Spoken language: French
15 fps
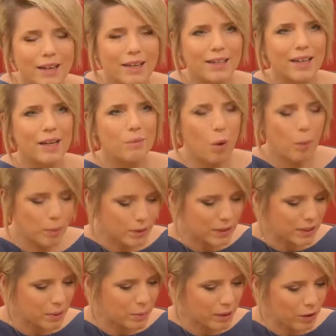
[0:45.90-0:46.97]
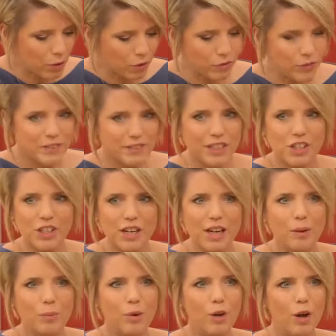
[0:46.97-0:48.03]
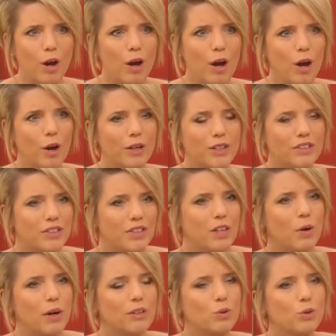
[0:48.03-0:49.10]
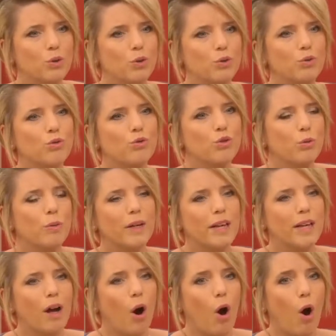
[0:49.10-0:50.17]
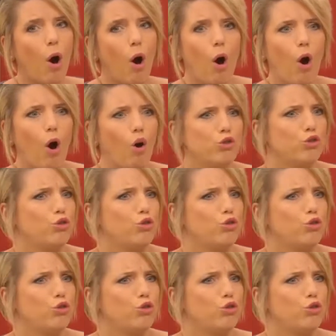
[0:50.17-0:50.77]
réellement possible et envisageable. Euh, ici, il aurait donc tué en